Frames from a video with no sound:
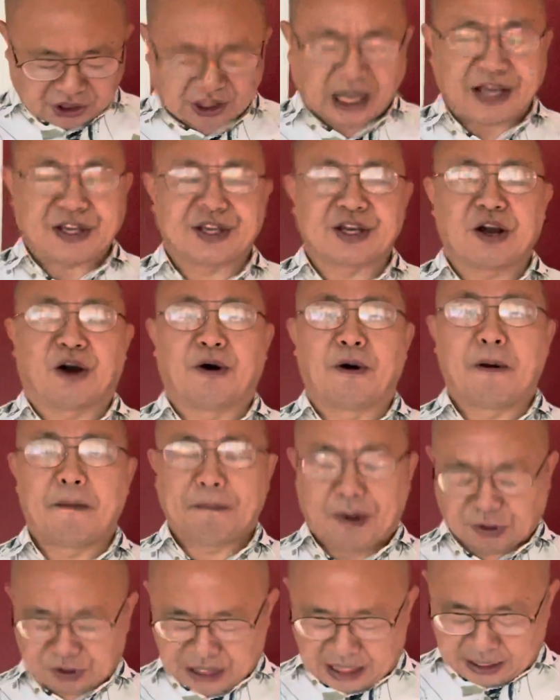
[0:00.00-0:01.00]
弹药
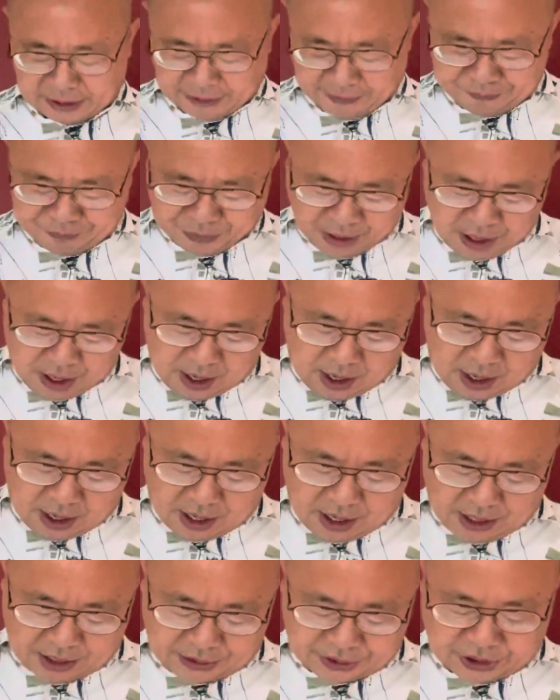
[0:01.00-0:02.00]
爆炸了。
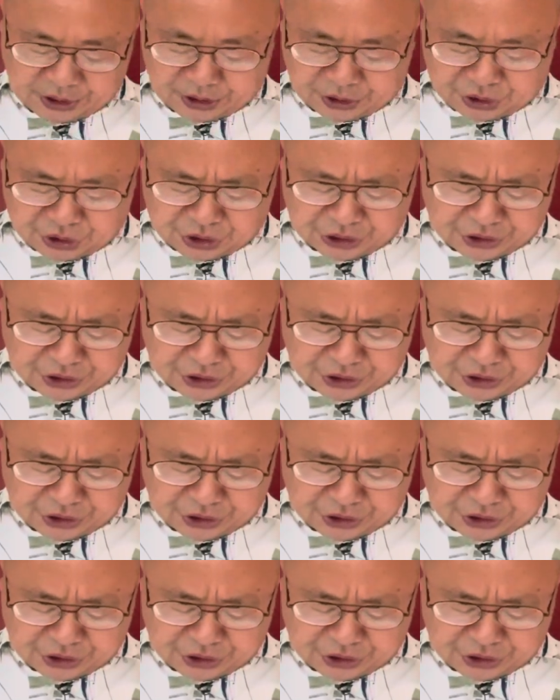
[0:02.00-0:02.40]
呃，这个解